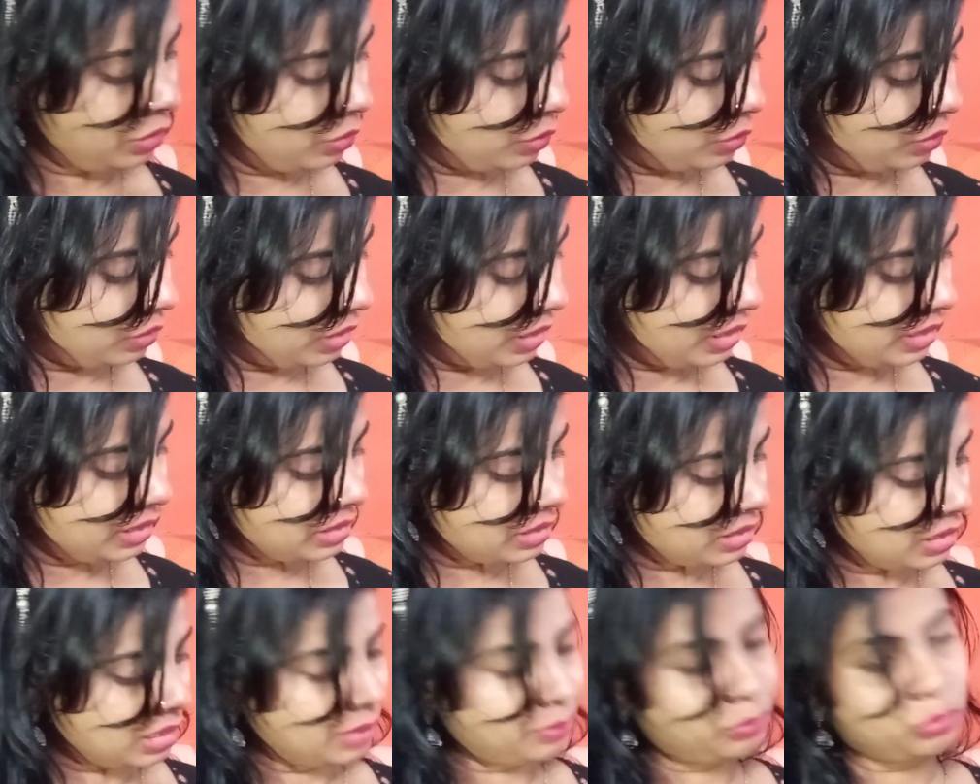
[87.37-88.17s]
और
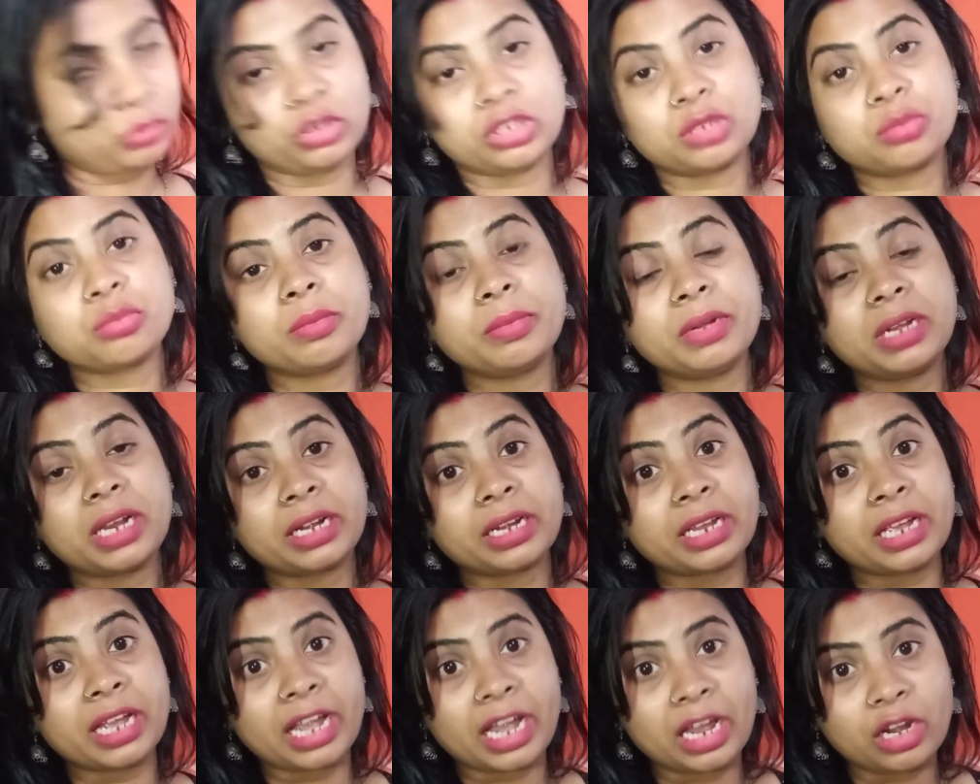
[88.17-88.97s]
गाइस आपको इसमें
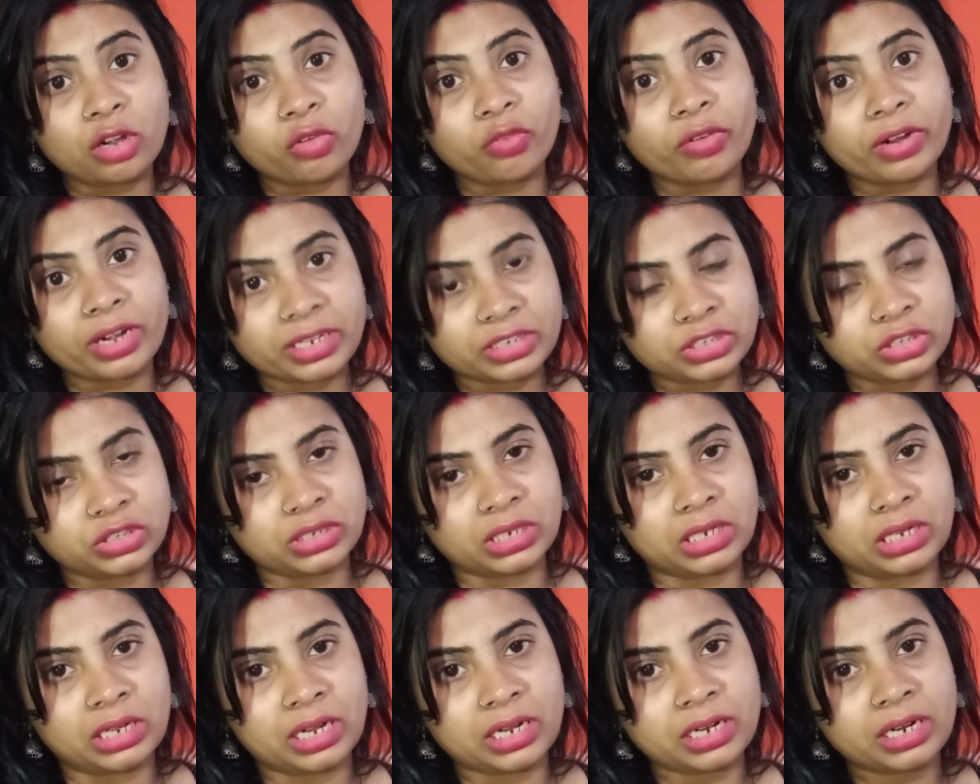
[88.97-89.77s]
मिलाना है एलोवेरा
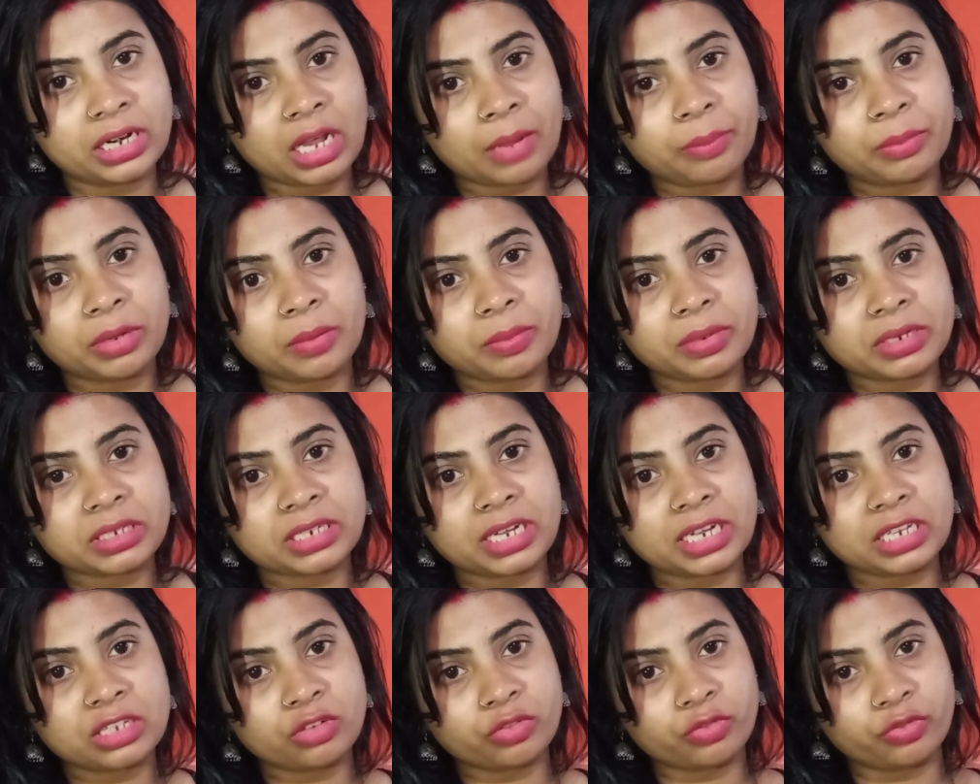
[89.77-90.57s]
जेल अगर आपके पास
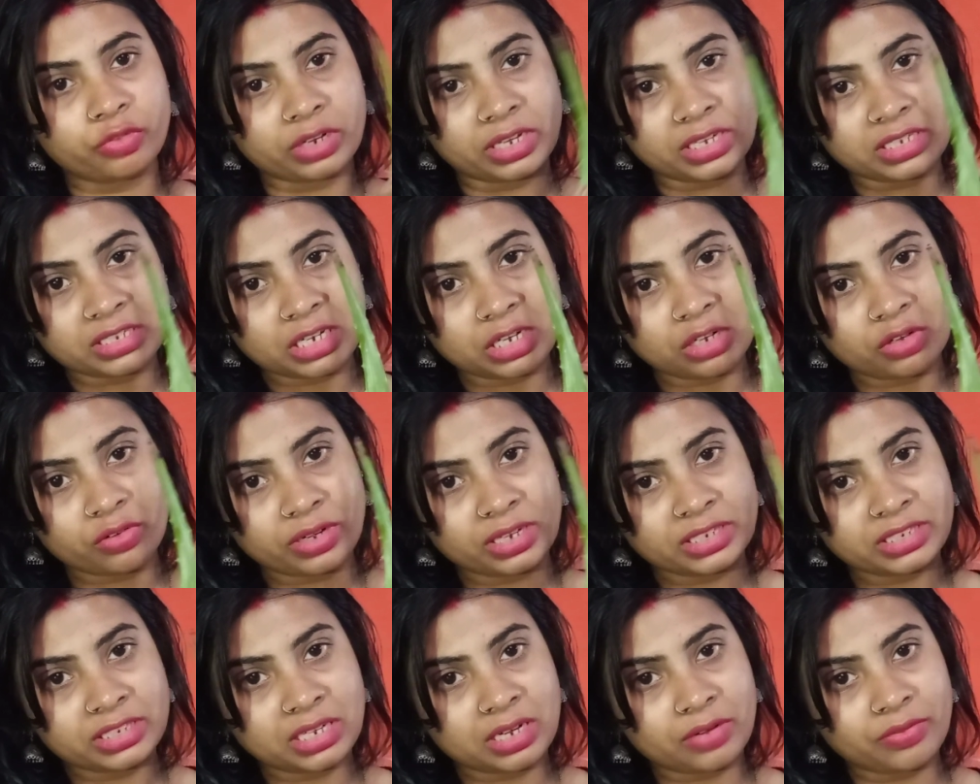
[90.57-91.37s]
गाइस फ्रेश
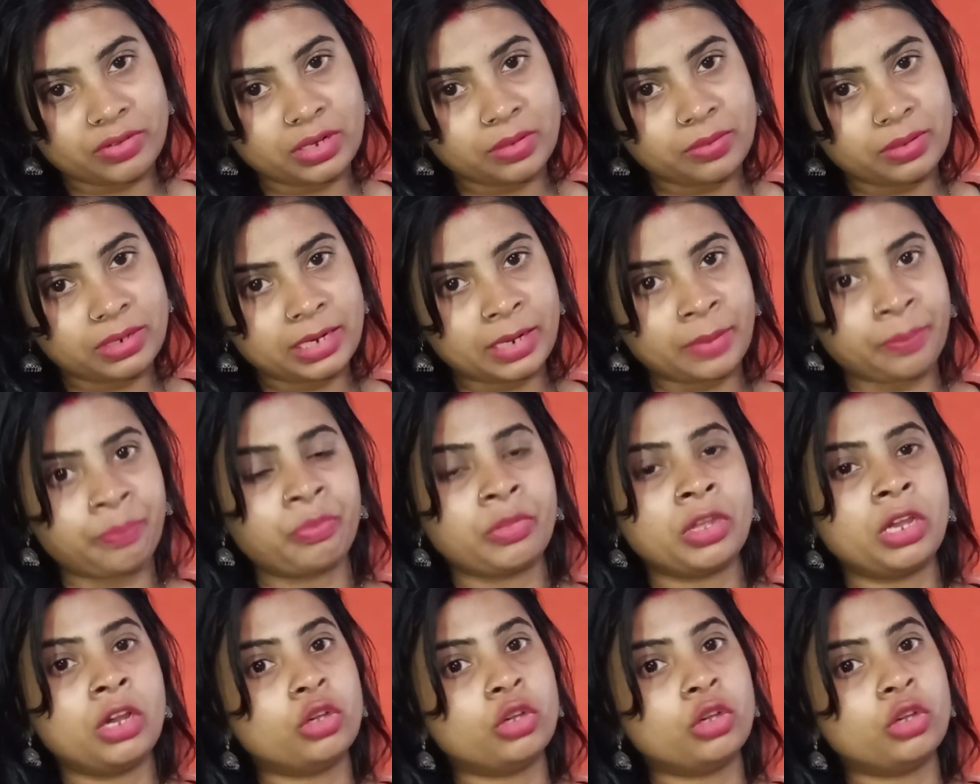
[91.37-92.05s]
एलोवेरा जेल अवेलेबल है